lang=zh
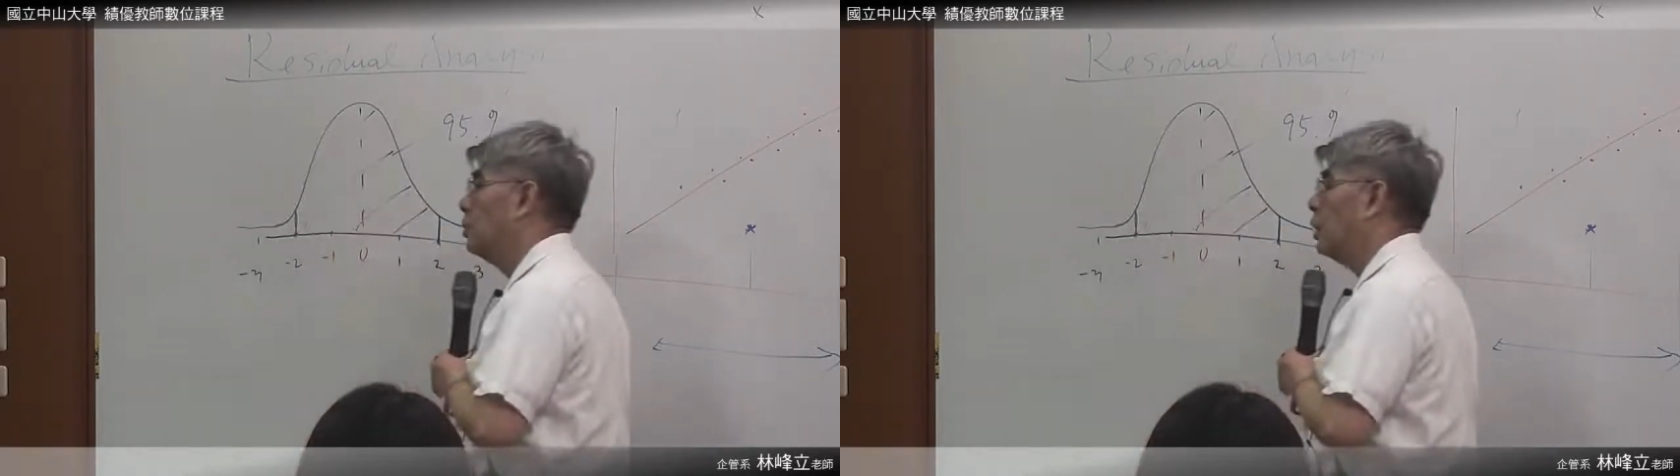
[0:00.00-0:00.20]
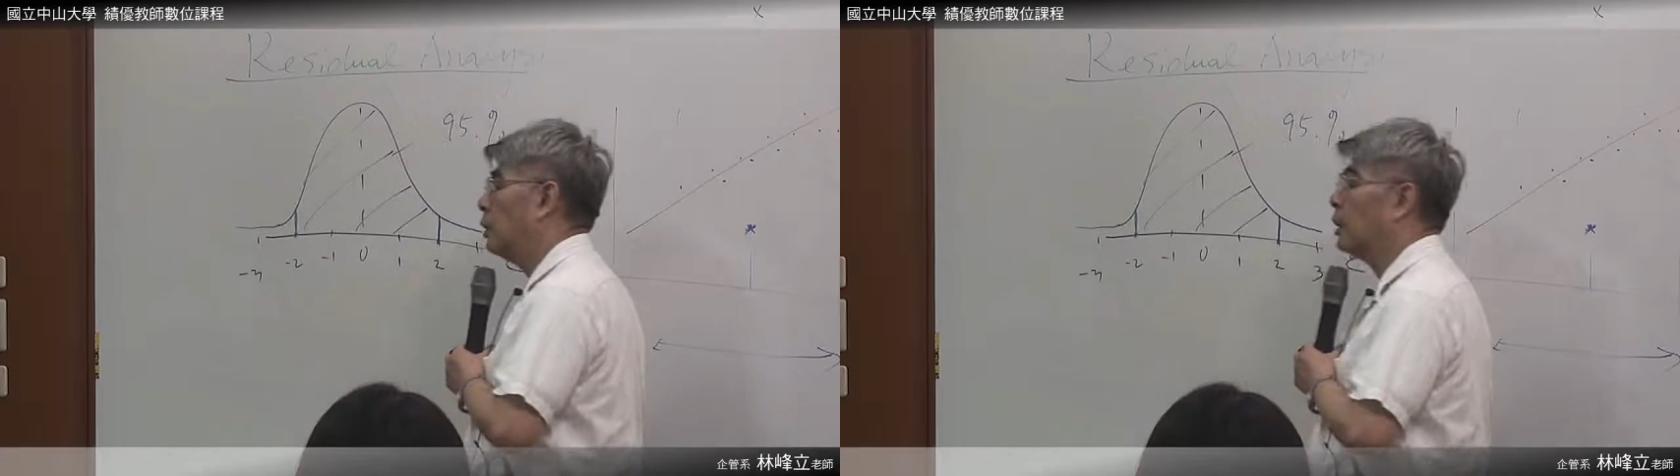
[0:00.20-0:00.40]

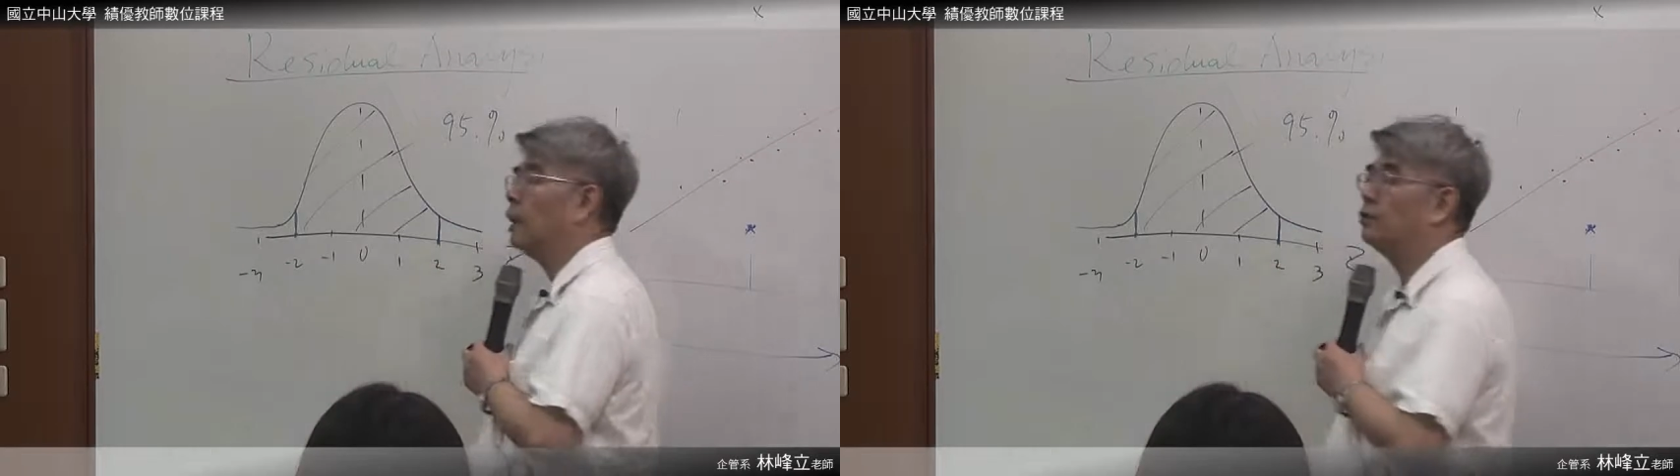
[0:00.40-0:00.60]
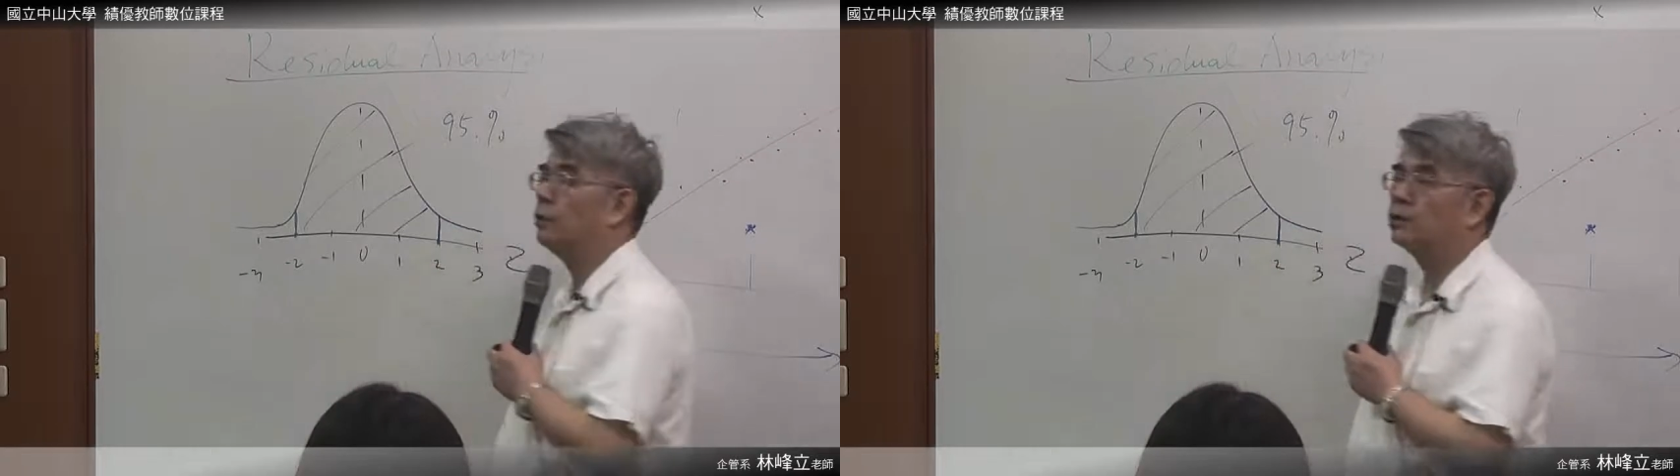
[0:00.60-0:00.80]
呃，
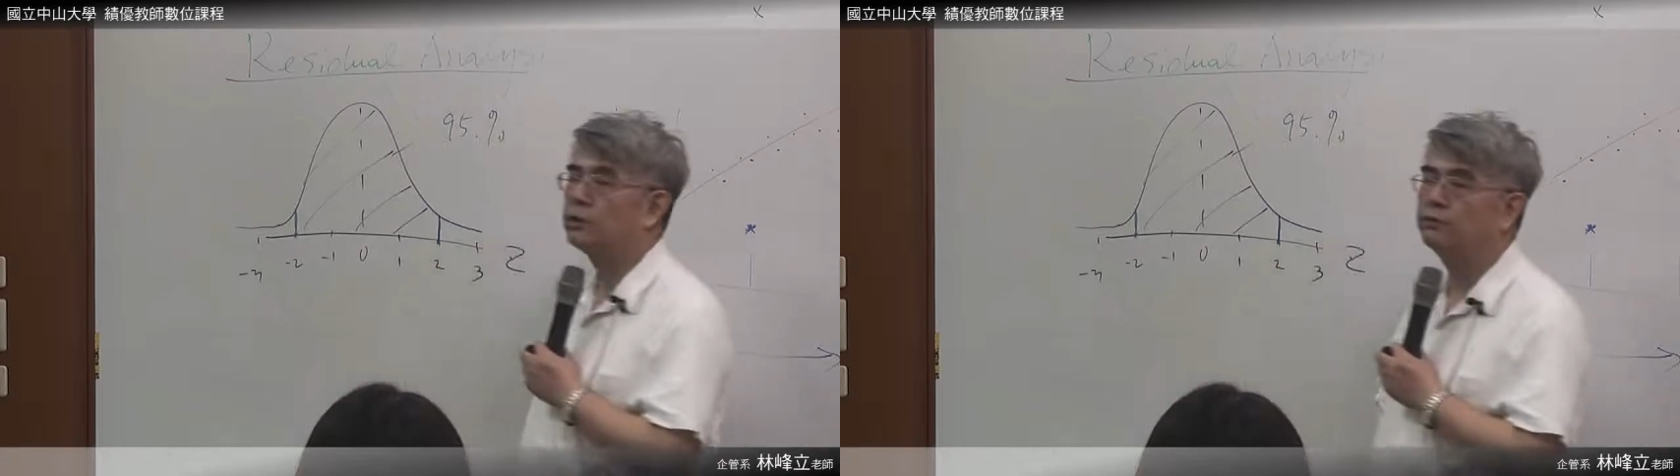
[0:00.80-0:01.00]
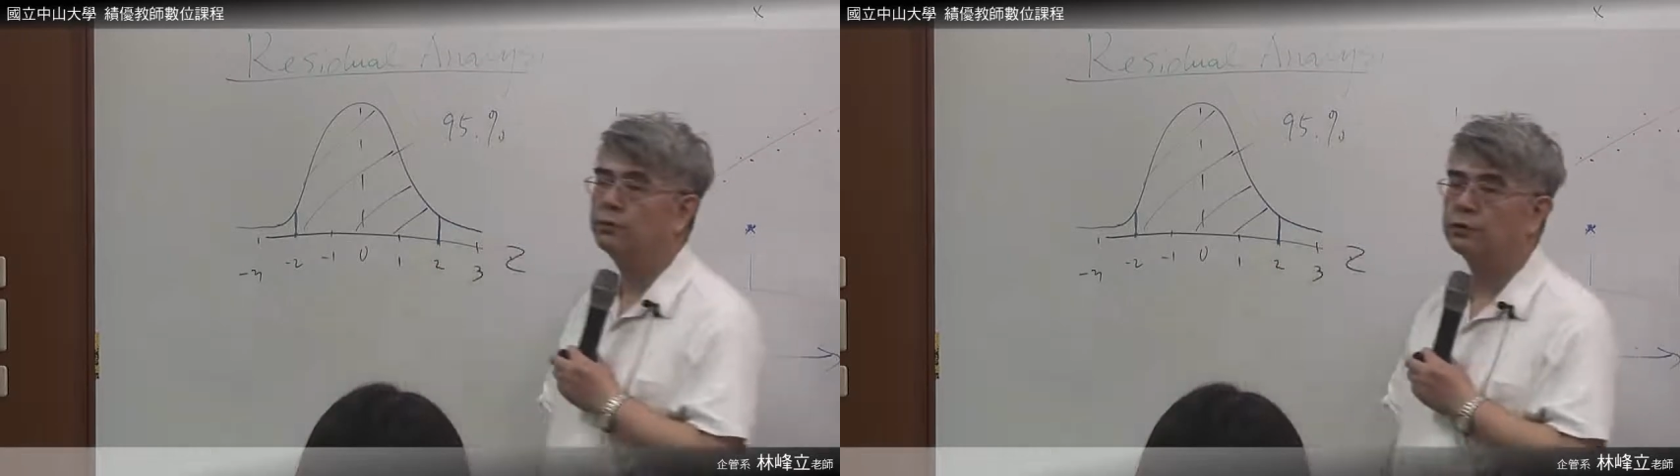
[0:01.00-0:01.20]
大家都在
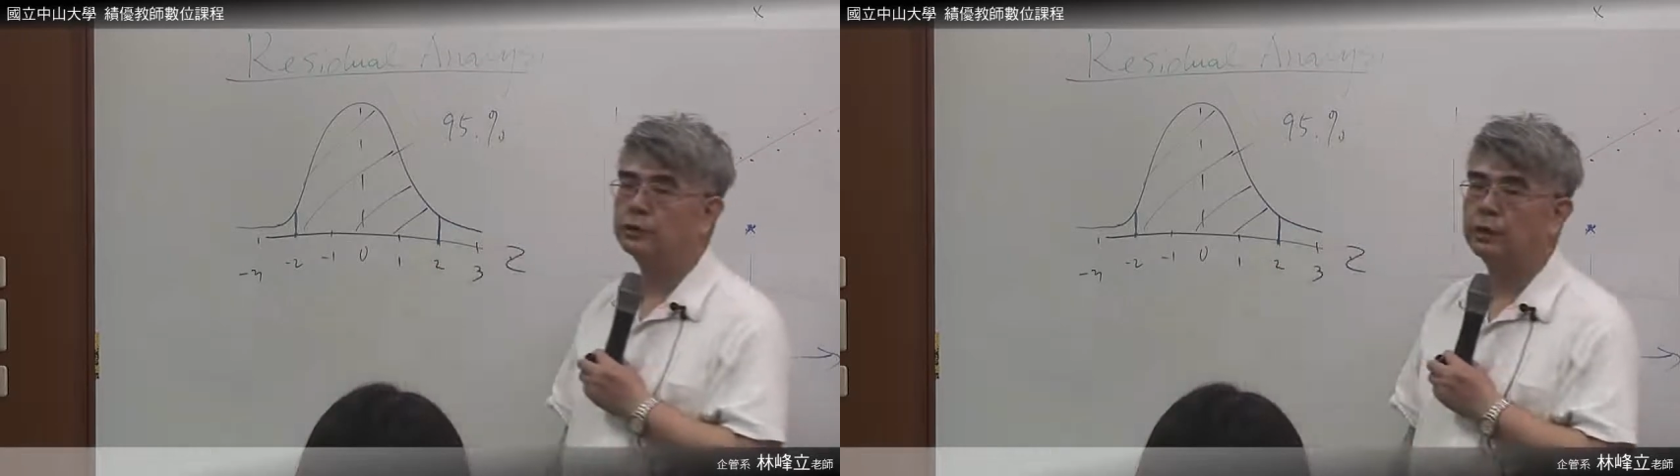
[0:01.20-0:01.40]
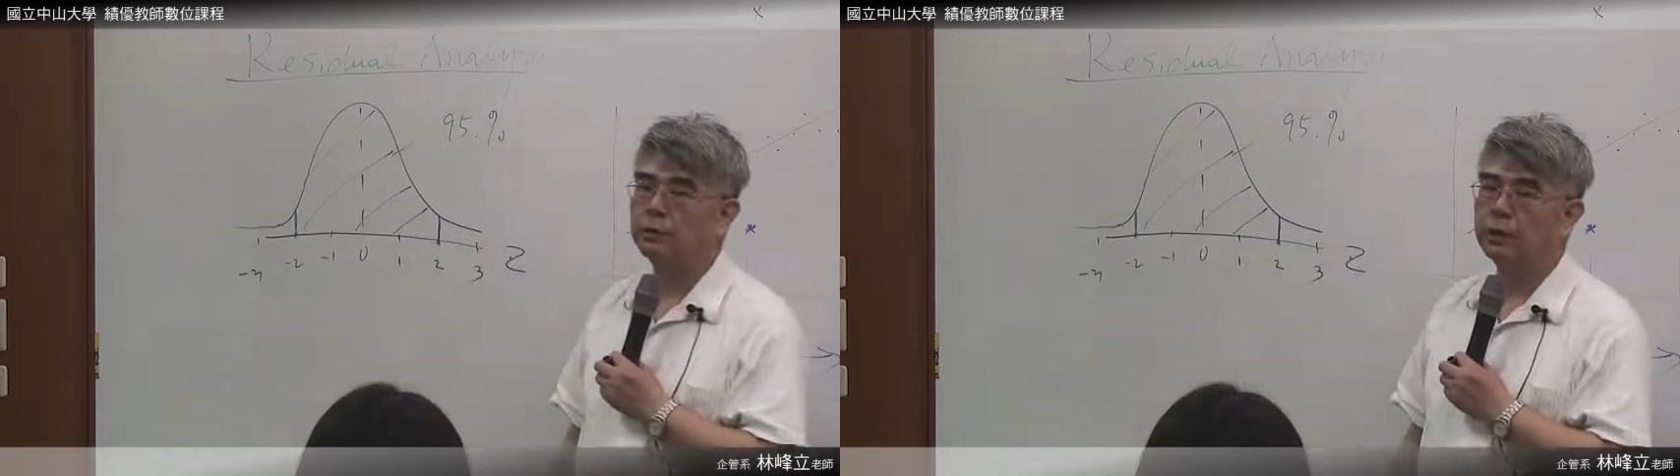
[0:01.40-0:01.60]
正负二
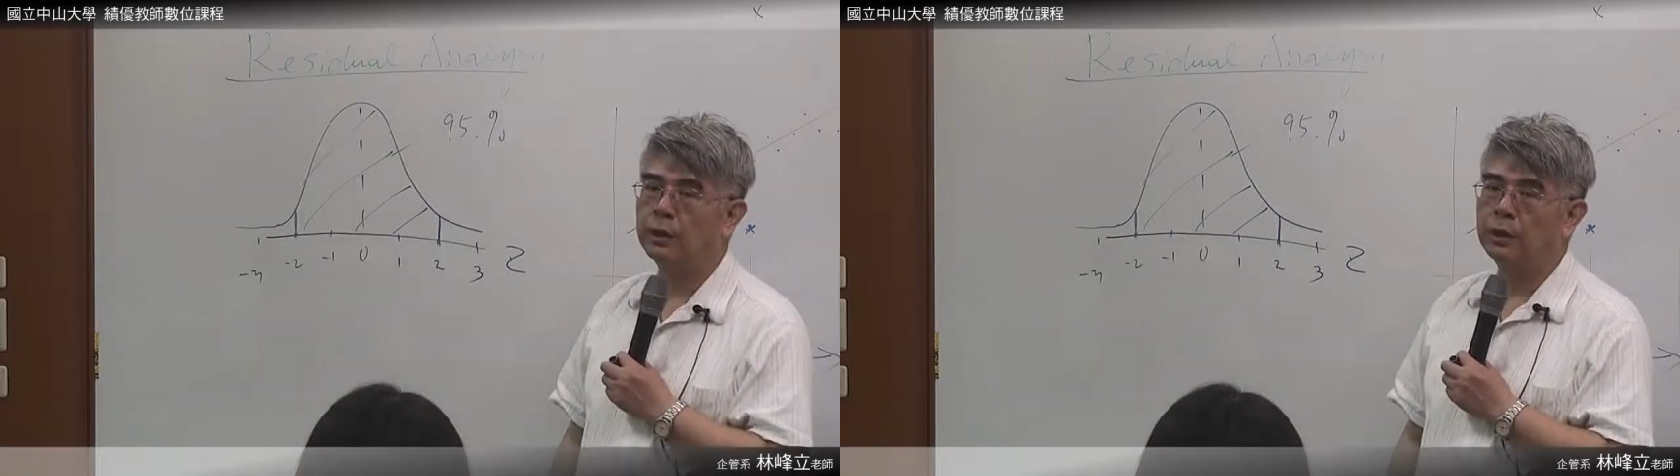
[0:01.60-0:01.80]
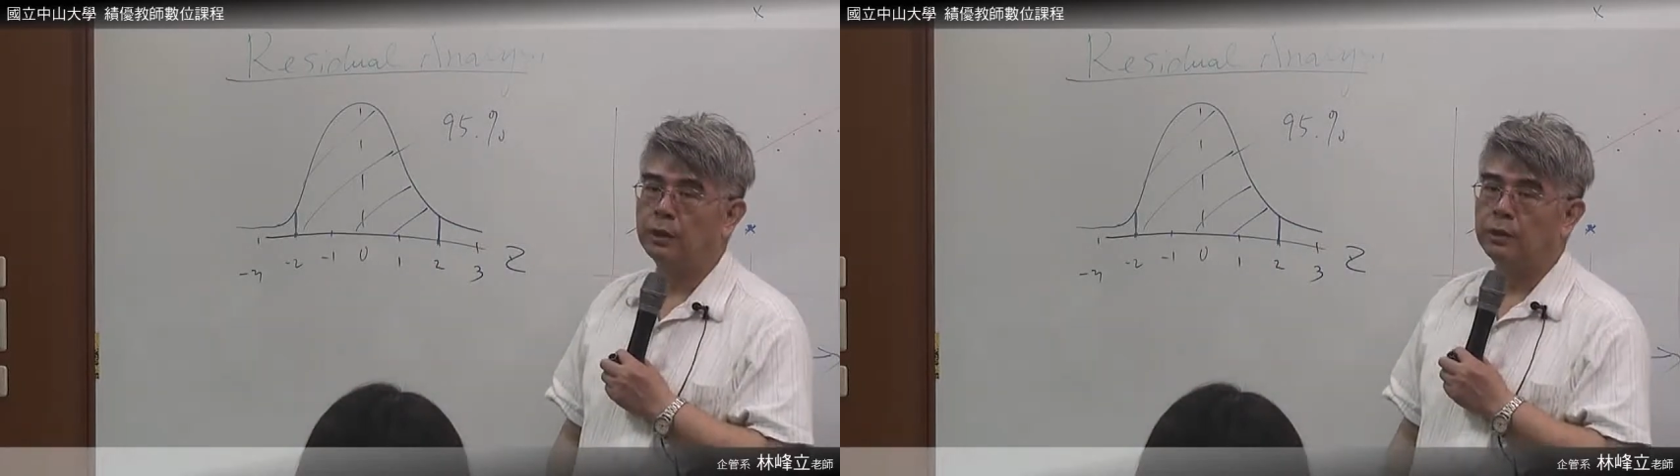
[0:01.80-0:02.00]
之内的话，